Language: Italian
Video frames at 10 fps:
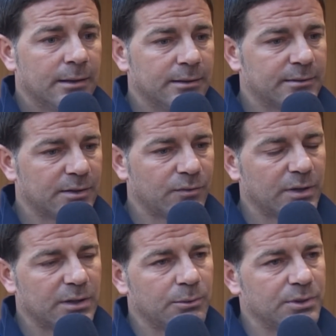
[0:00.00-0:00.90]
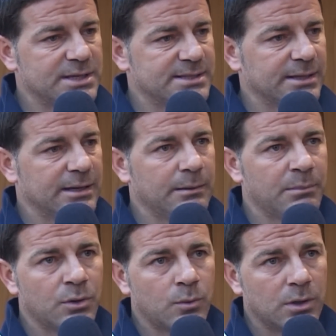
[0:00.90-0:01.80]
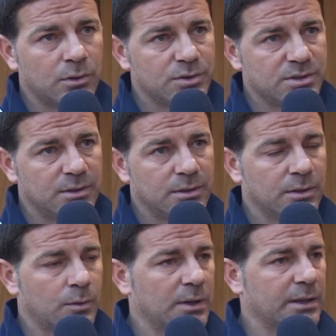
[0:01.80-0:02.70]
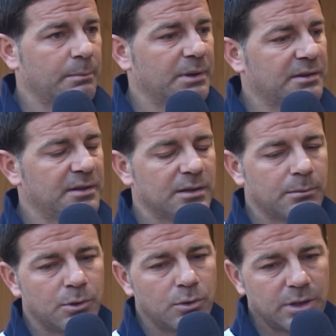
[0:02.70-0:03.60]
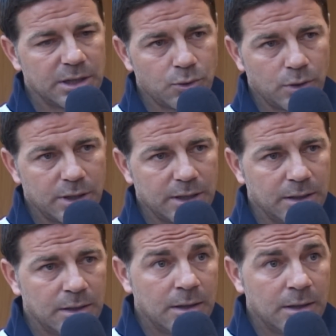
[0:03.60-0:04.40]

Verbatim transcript: In trasferta può darsi che cambierò qualcosa in eh, qualche partita, però credo che